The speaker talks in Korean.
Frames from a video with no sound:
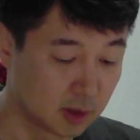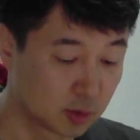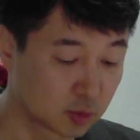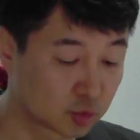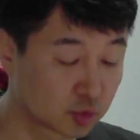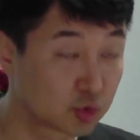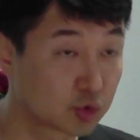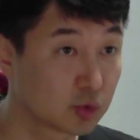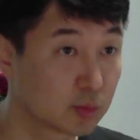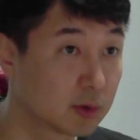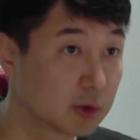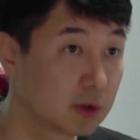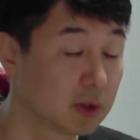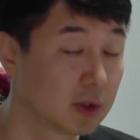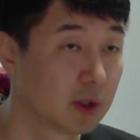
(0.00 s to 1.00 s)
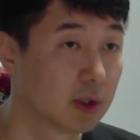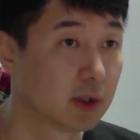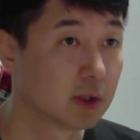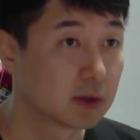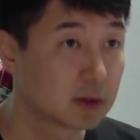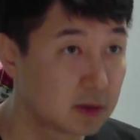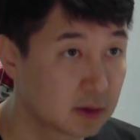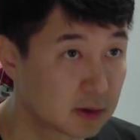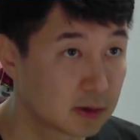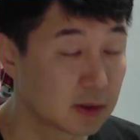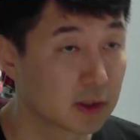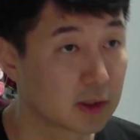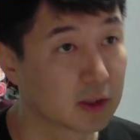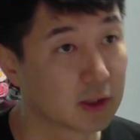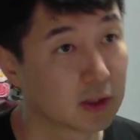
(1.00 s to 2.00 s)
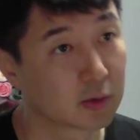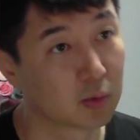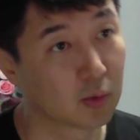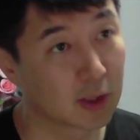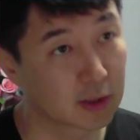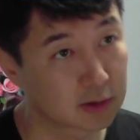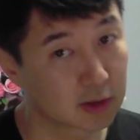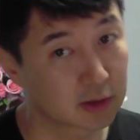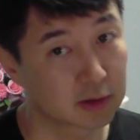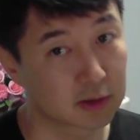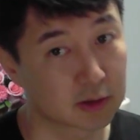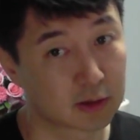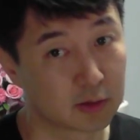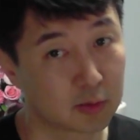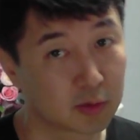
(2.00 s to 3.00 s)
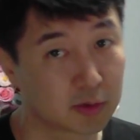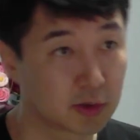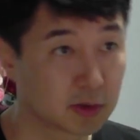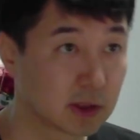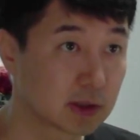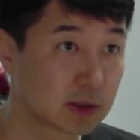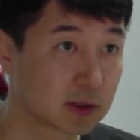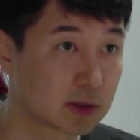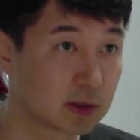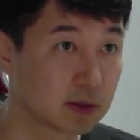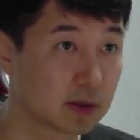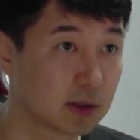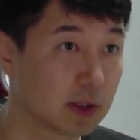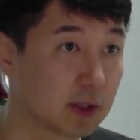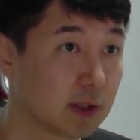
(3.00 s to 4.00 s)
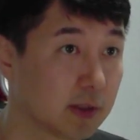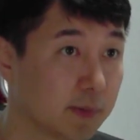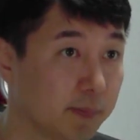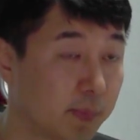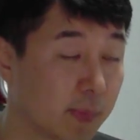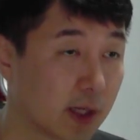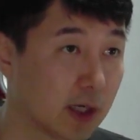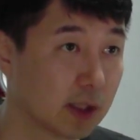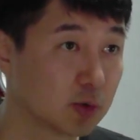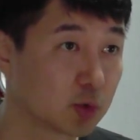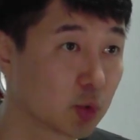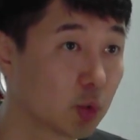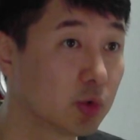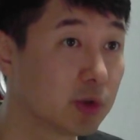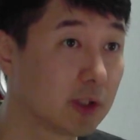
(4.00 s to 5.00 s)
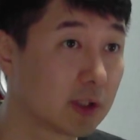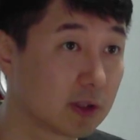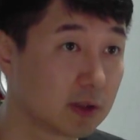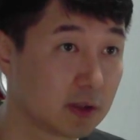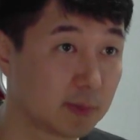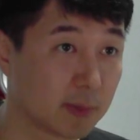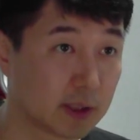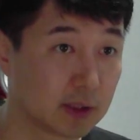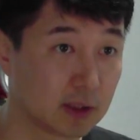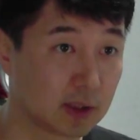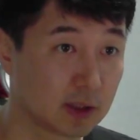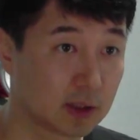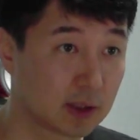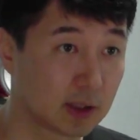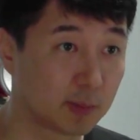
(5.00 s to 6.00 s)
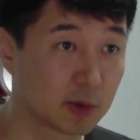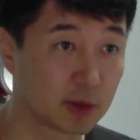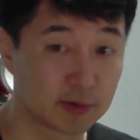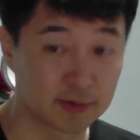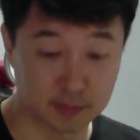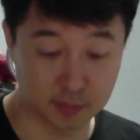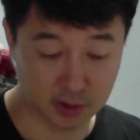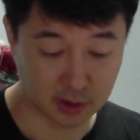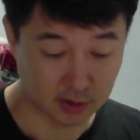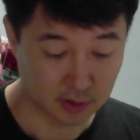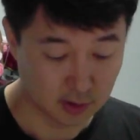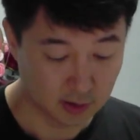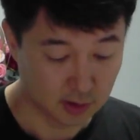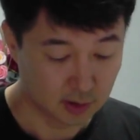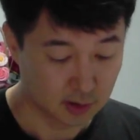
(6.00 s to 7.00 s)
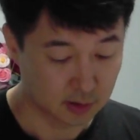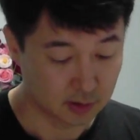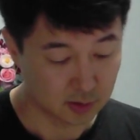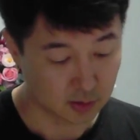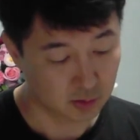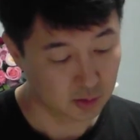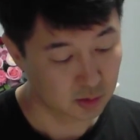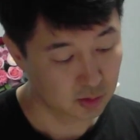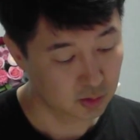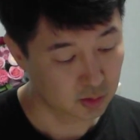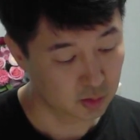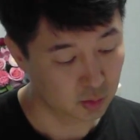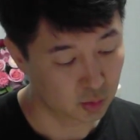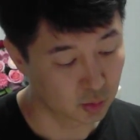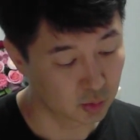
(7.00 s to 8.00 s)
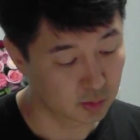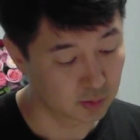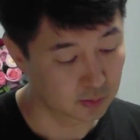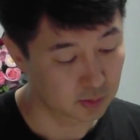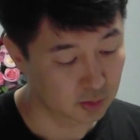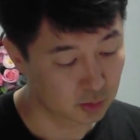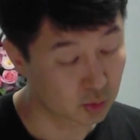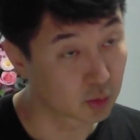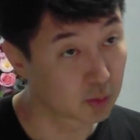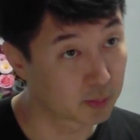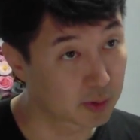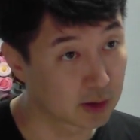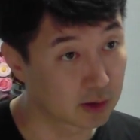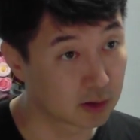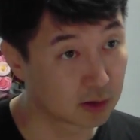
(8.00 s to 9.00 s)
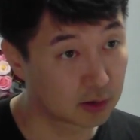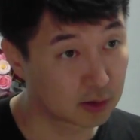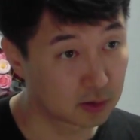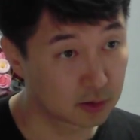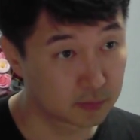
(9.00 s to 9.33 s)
그룹을 튼튼하게 하고 확장시키고 성장시키는데 아주 좋은 얘기들이 많이 담겨 있습니다. 그래서 돈, 돈 페일러,